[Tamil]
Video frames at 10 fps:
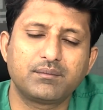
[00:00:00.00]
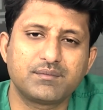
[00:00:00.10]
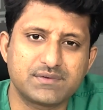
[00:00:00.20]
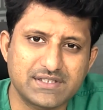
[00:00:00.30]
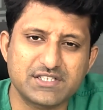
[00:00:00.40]

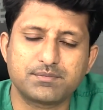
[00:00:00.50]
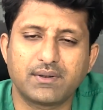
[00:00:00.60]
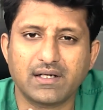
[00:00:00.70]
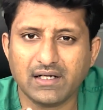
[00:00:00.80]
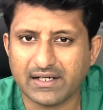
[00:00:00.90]
சஜஸ்ட்
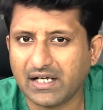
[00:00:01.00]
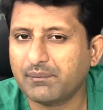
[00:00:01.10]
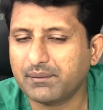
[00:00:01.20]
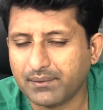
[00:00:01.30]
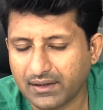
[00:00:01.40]
பண்ணுறேன் இல்லை
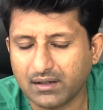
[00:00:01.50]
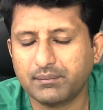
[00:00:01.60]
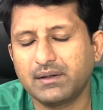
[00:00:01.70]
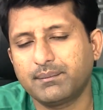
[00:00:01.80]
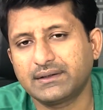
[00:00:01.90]
ரெக்கமெண்ட் பண்ணுறேன்
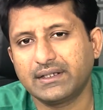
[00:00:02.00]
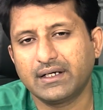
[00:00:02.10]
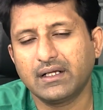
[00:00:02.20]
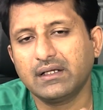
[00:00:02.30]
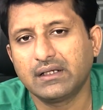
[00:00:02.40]
அப்படின்னு
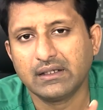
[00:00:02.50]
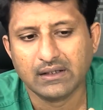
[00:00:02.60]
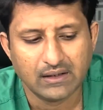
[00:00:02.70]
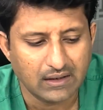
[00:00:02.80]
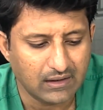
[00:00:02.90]
பார்த்தீங்கன்னா
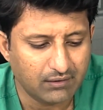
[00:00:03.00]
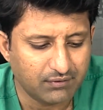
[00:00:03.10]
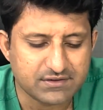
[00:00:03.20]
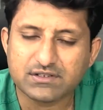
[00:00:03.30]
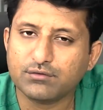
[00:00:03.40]

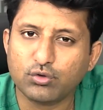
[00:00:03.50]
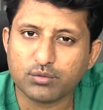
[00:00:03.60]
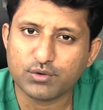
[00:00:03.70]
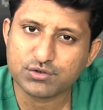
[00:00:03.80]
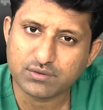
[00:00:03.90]
ஃபஸ்ட் அண்ட்
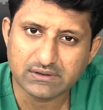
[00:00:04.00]
ஃபார்மோஸ்ட் வந்து